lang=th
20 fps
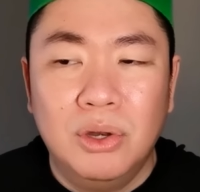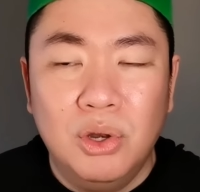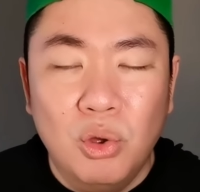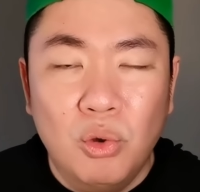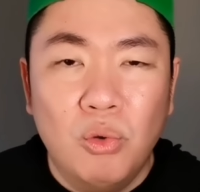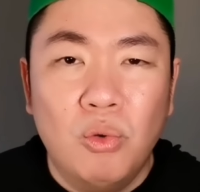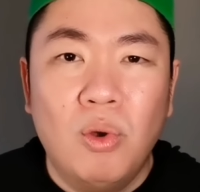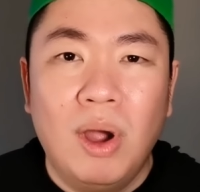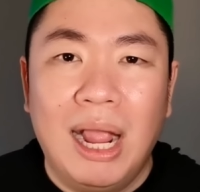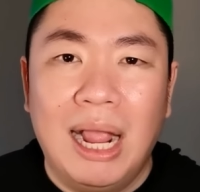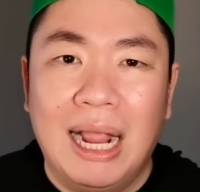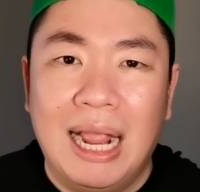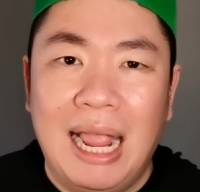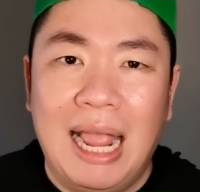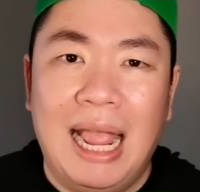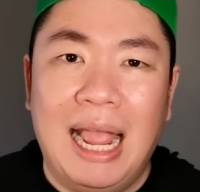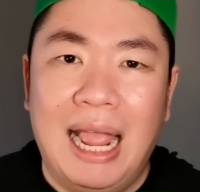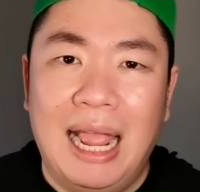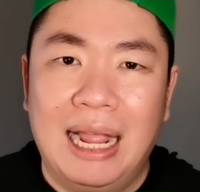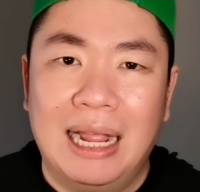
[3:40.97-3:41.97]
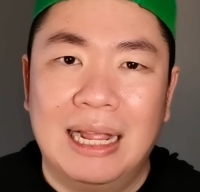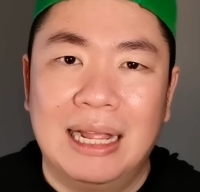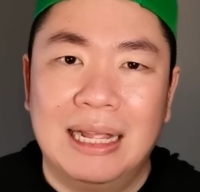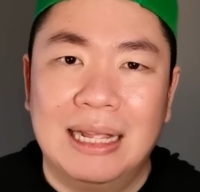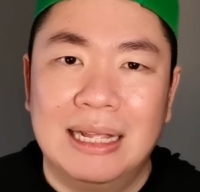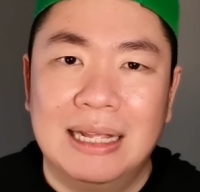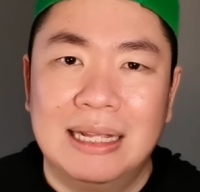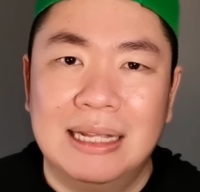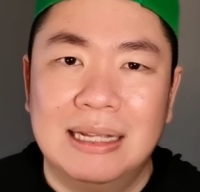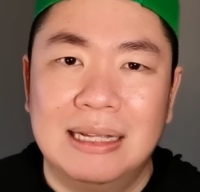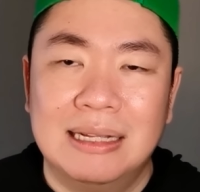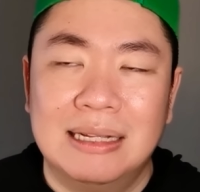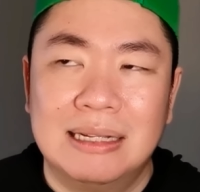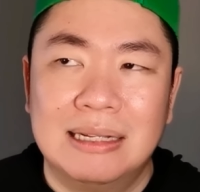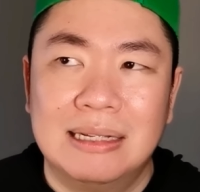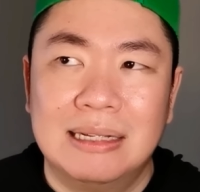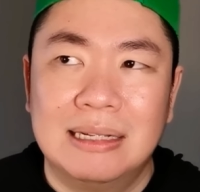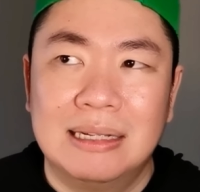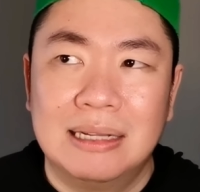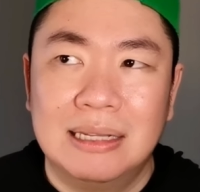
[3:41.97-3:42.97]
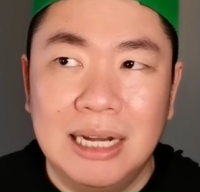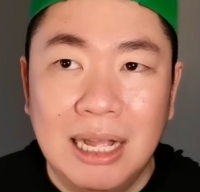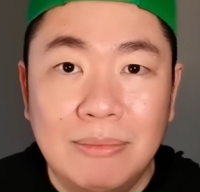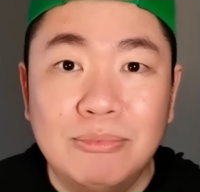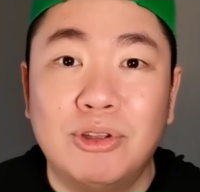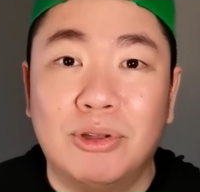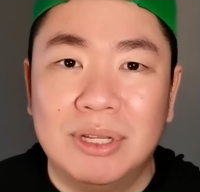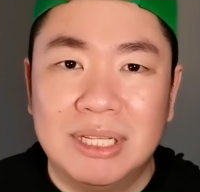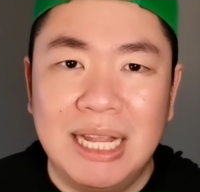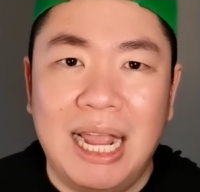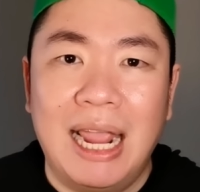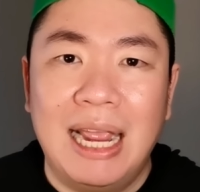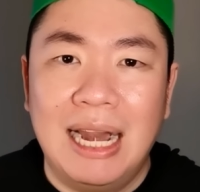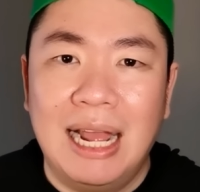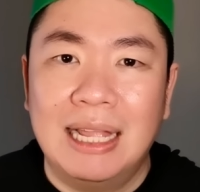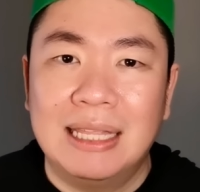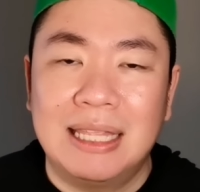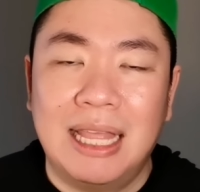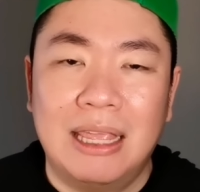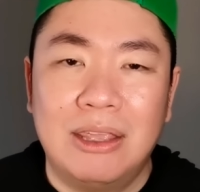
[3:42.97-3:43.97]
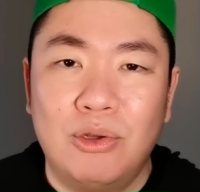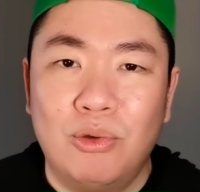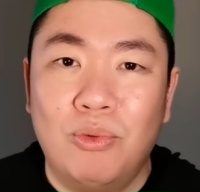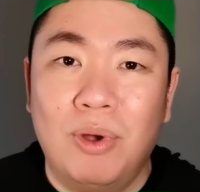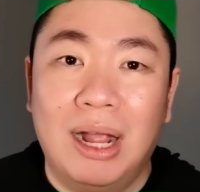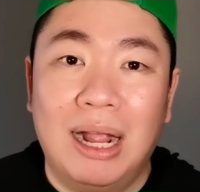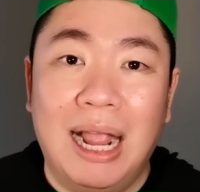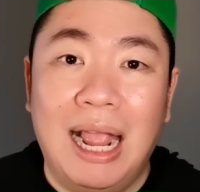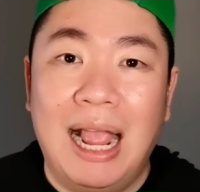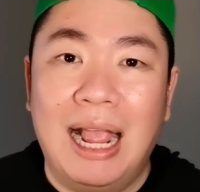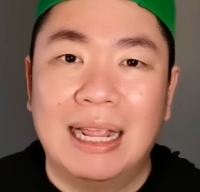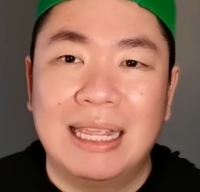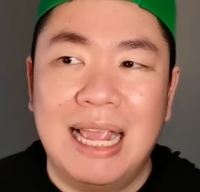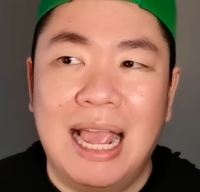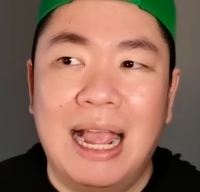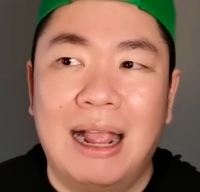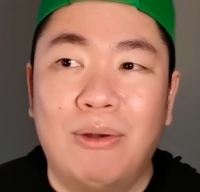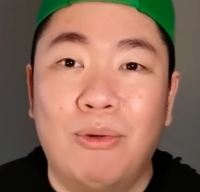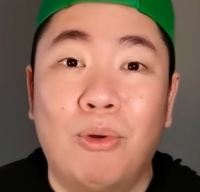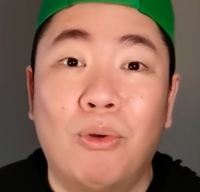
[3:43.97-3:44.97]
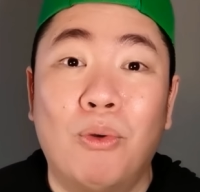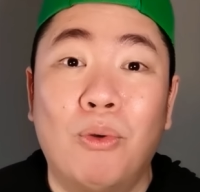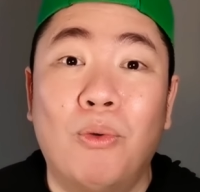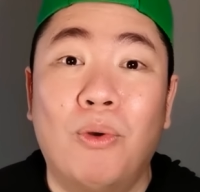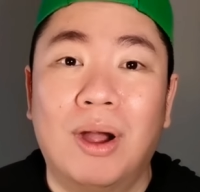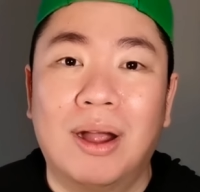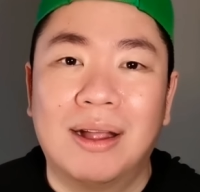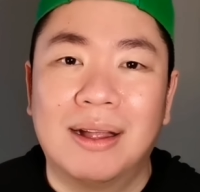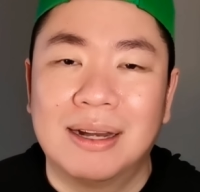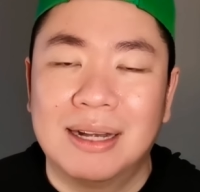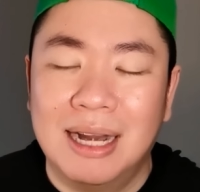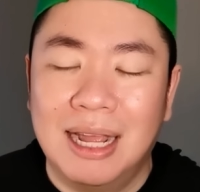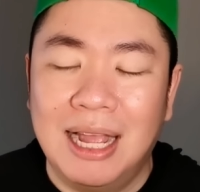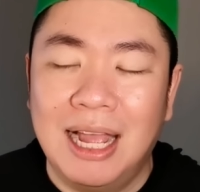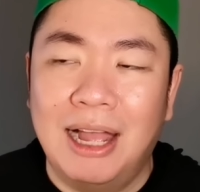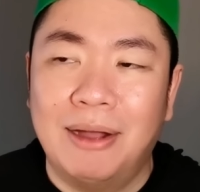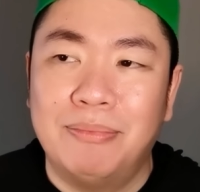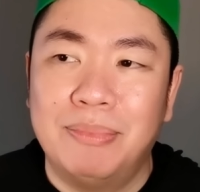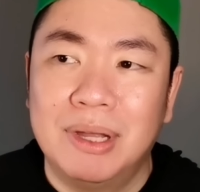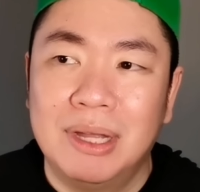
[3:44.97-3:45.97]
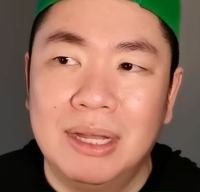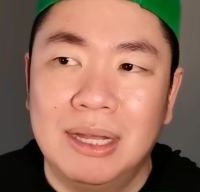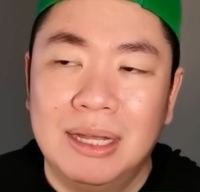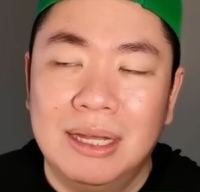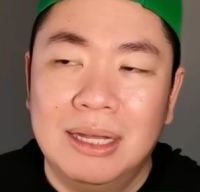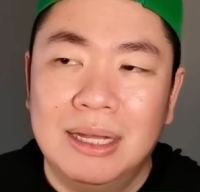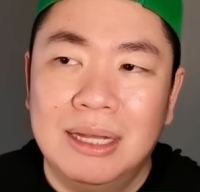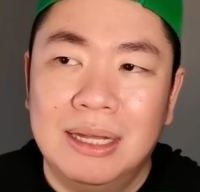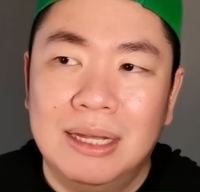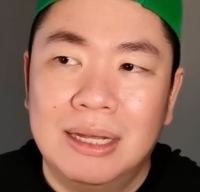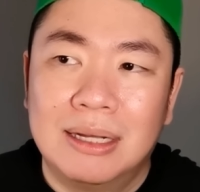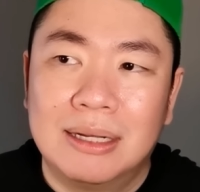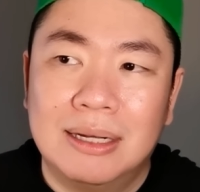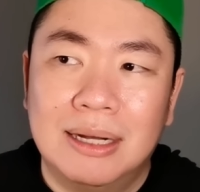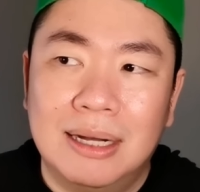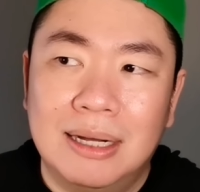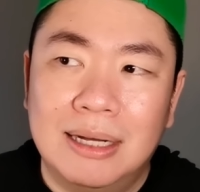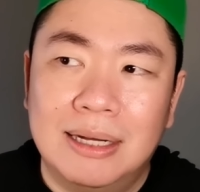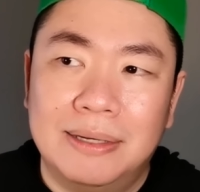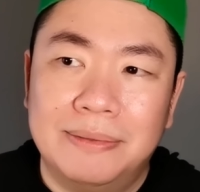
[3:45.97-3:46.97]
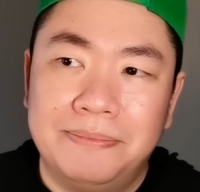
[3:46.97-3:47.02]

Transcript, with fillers: ดูห่างๆเริ่มสนใจแล้วแต่อยู่ห่างๆอย่างห่วงๆนะครับก็